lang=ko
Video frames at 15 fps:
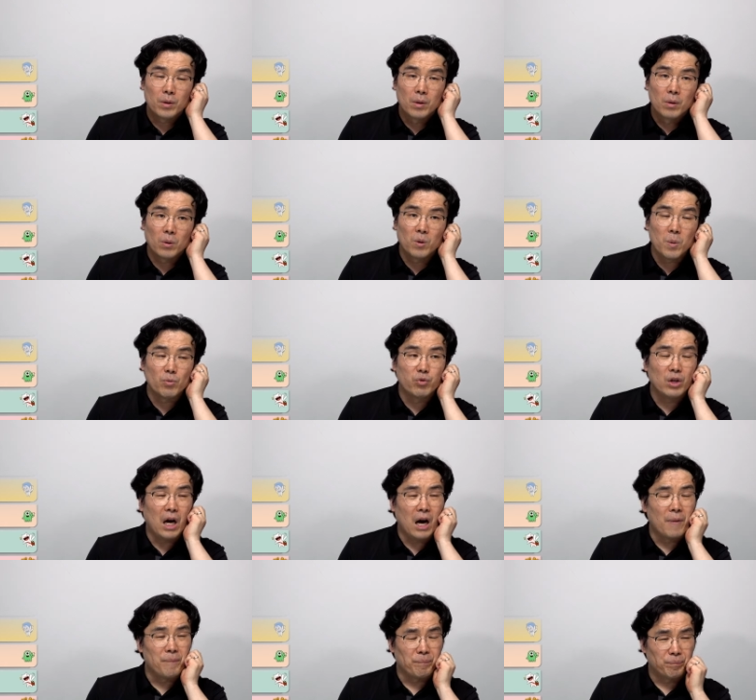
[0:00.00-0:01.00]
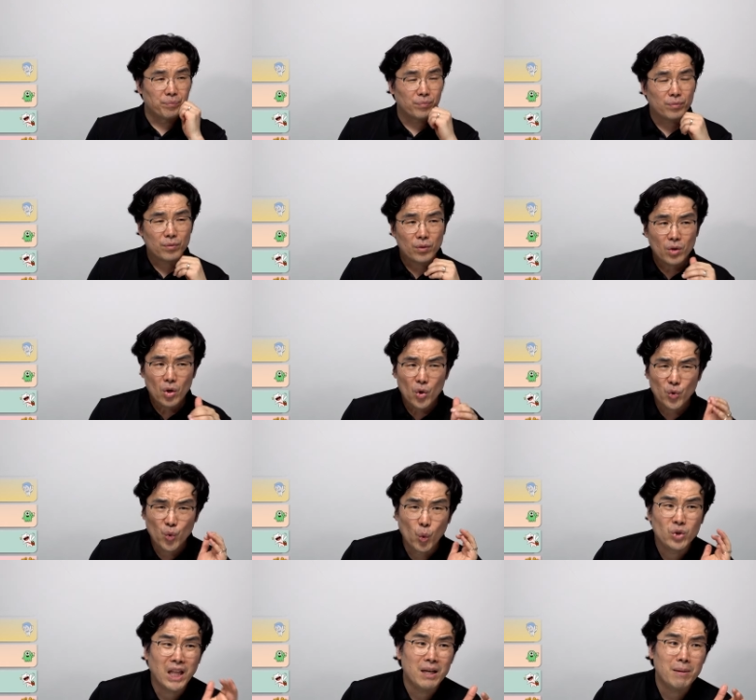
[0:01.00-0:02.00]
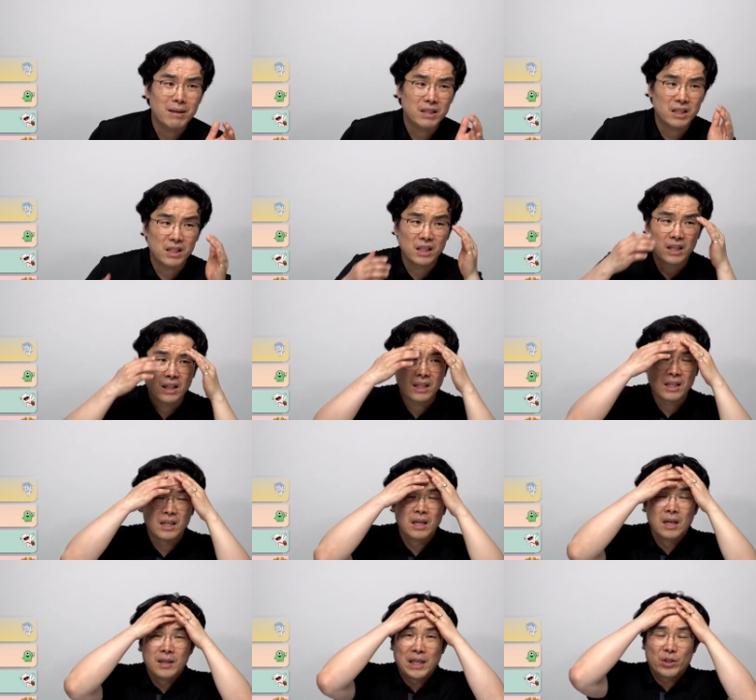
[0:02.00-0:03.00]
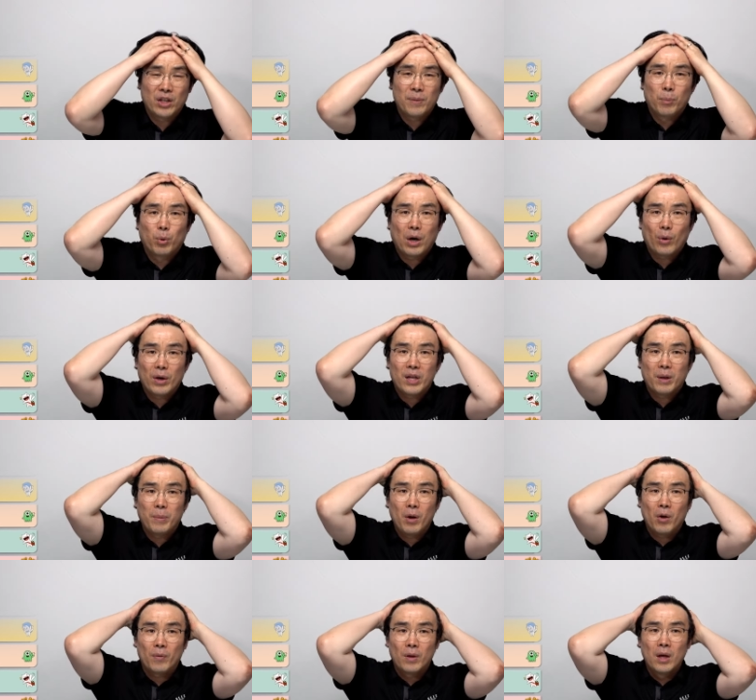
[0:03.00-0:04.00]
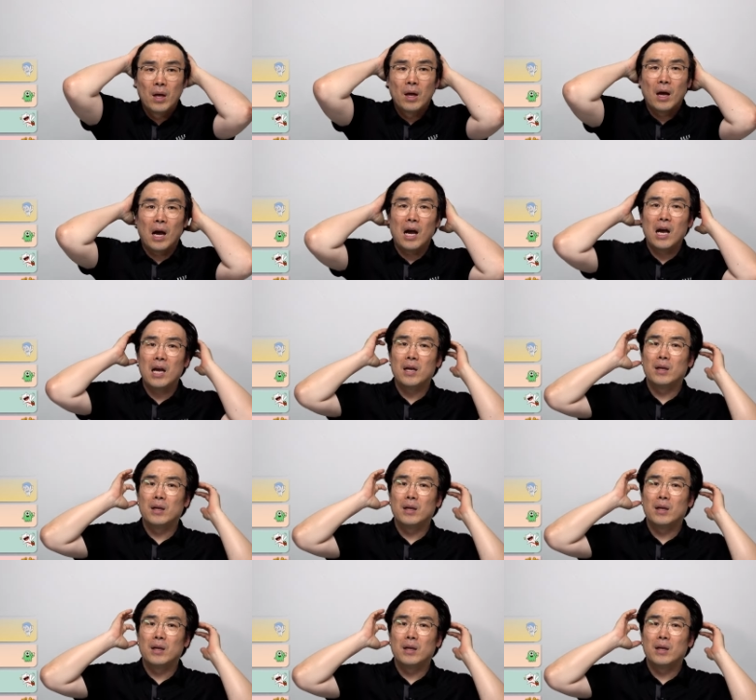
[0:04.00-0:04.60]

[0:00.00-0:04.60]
그러면 우리가 농담같이 예전에 뭐라고 했냐면 아이